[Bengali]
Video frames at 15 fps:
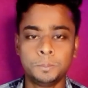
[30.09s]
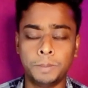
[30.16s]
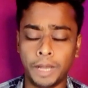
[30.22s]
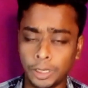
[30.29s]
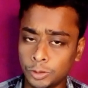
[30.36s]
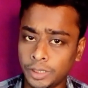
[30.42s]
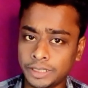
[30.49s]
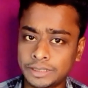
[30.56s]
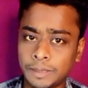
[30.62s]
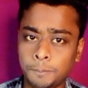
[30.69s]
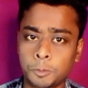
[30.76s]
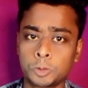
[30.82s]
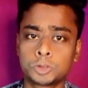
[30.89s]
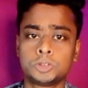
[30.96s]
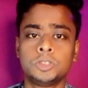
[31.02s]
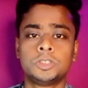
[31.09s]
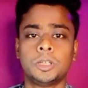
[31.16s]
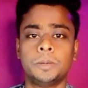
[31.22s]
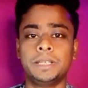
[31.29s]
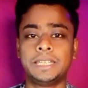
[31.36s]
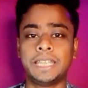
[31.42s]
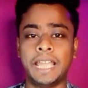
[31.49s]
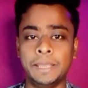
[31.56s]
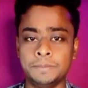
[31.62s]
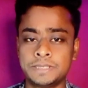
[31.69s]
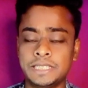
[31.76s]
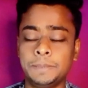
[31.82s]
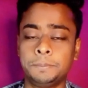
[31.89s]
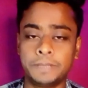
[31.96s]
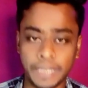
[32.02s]
খুব ভালো একটা প্রশ্ন তবে
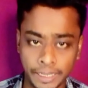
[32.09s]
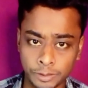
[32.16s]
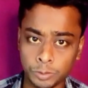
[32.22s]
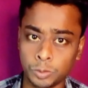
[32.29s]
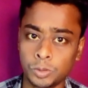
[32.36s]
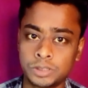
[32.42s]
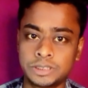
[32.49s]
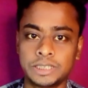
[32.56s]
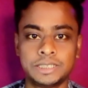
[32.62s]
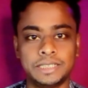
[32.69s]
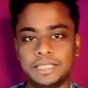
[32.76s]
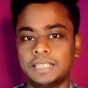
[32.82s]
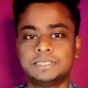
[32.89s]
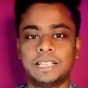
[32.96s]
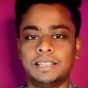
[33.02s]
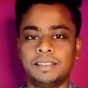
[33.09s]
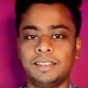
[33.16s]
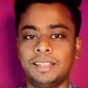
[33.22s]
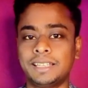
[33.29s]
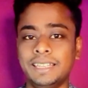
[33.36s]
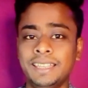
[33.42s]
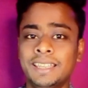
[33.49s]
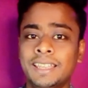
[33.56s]
টাইম স্লিপ কেন করছে সেটা জানার